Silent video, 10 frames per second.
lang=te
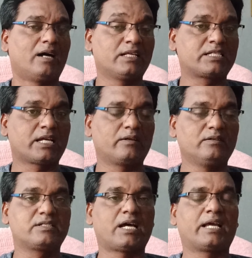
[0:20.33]

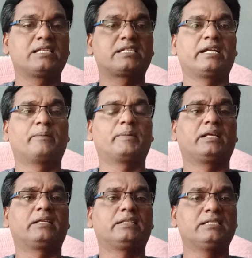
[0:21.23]
ఆదేశాలు జారీ చేయడం
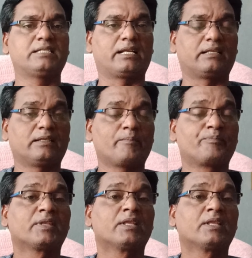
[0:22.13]
అనేది జరిగింది